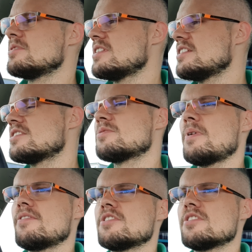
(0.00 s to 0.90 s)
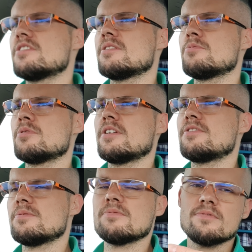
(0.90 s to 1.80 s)
i zdaję sobie sprawę, że jestem tutaj w
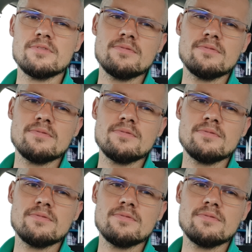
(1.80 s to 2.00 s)
tym